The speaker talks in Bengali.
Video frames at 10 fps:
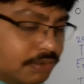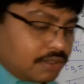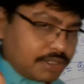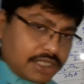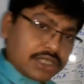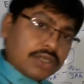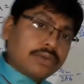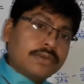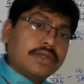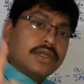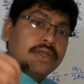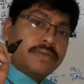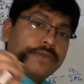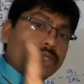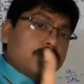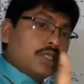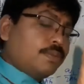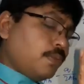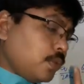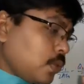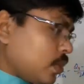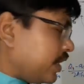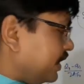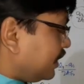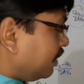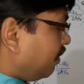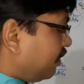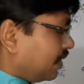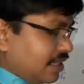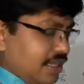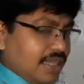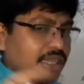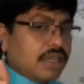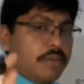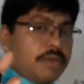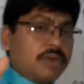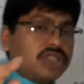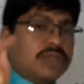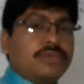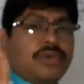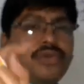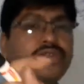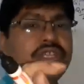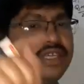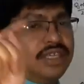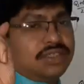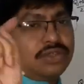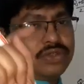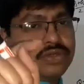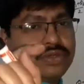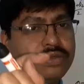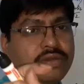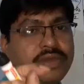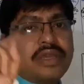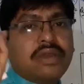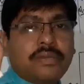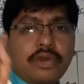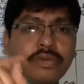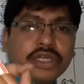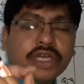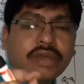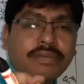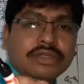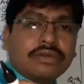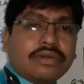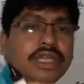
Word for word: করব আমি আশা করব ভিডিওটা পুরোটা ঠিকঠাকভাবে লাগলে কমেন্ট বক্সে প্রত্যেকে যতজন হবে পুরো ভিডিওটা কমপ্লিট